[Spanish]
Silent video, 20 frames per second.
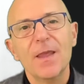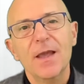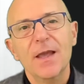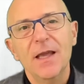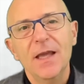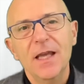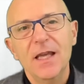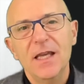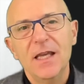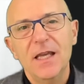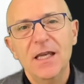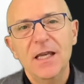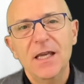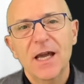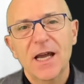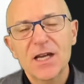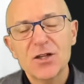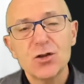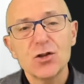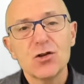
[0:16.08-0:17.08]
Y
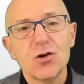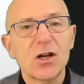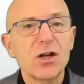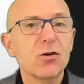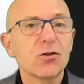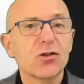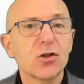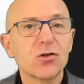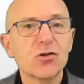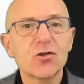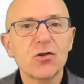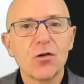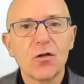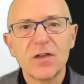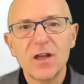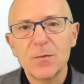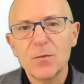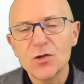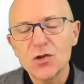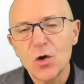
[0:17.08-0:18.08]
eso es lo que nosotros
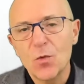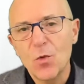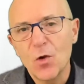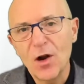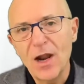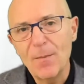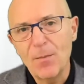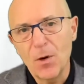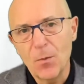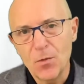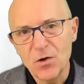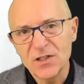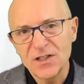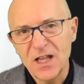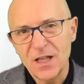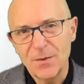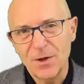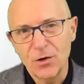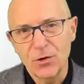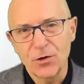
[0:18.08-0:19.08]
conocemos como la propuesta de
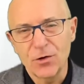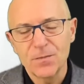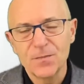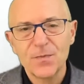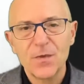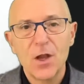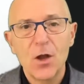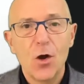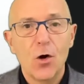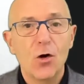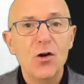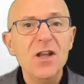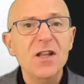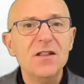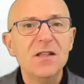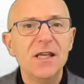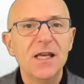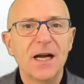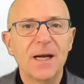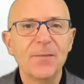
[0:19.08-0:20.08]
valor. Hoy en
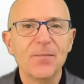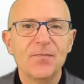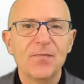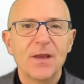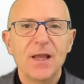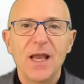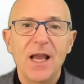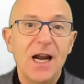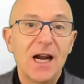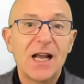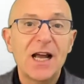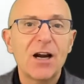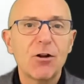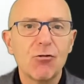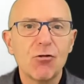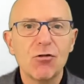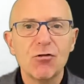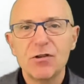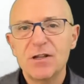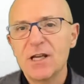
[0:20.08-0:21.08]
día el cargo
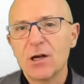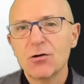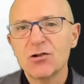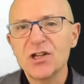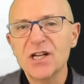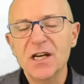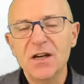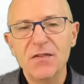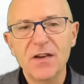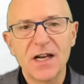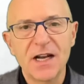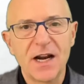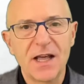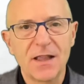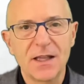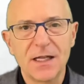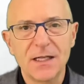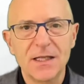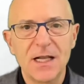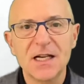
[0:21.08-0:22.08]
ya no significa nada.
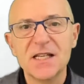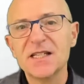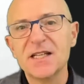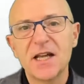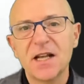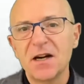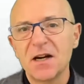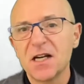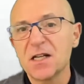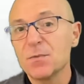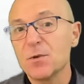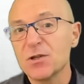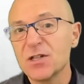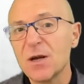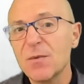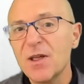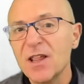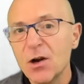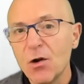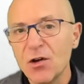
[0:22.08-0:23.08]
El ser responsable
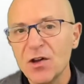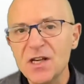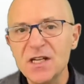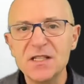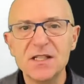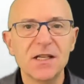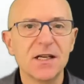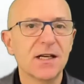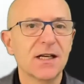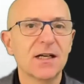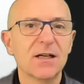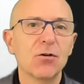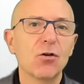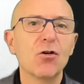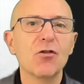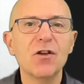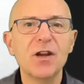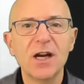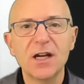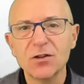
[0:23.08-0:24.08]
de logística o
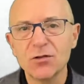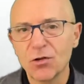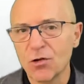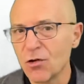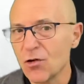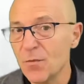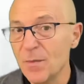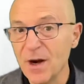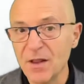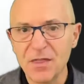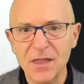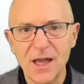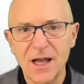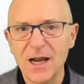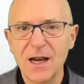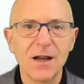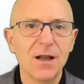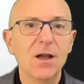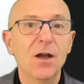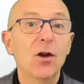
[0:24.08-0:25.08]
director comercial
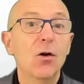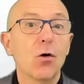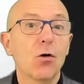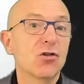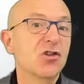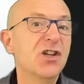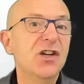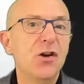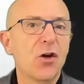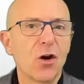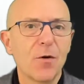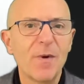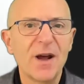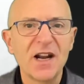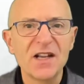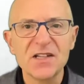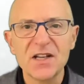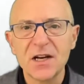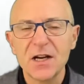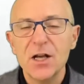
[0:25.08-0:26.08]
o senior
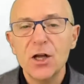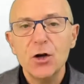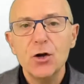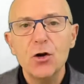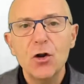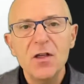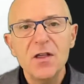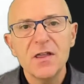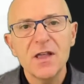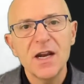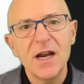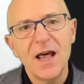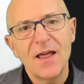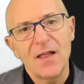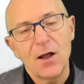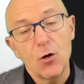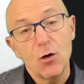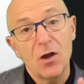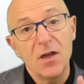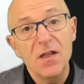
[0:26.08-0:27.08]
manager no dicen nada. Lo
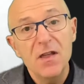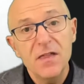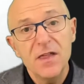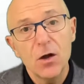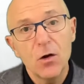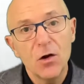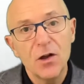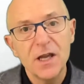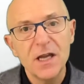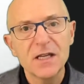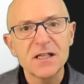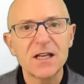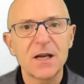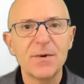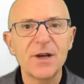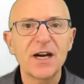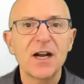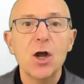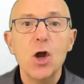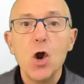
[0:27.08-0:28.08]
que dice hoy es
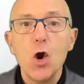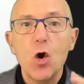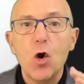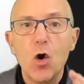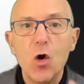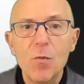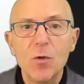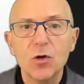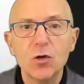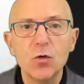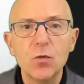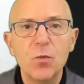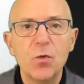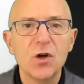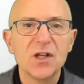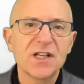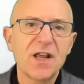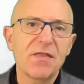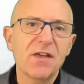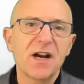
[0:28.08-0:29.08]
saber cómo tú puedes
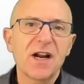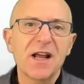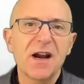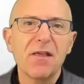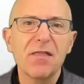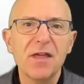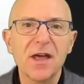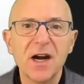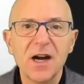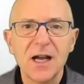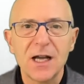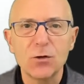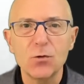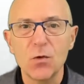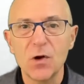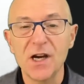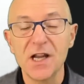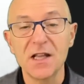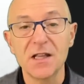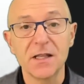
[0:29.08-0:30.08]
hacer crecer a tu
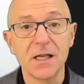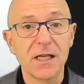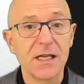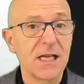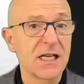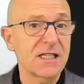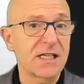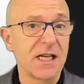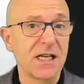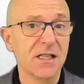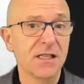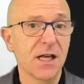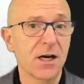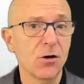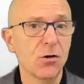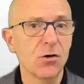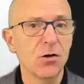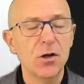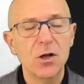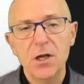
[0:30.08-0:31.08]
cliente, ya sea interno,
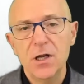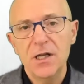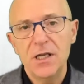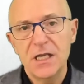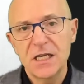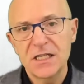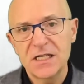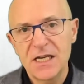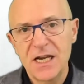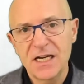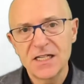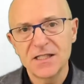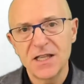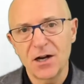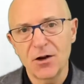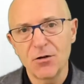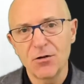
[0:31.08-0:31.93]
ya sea externo.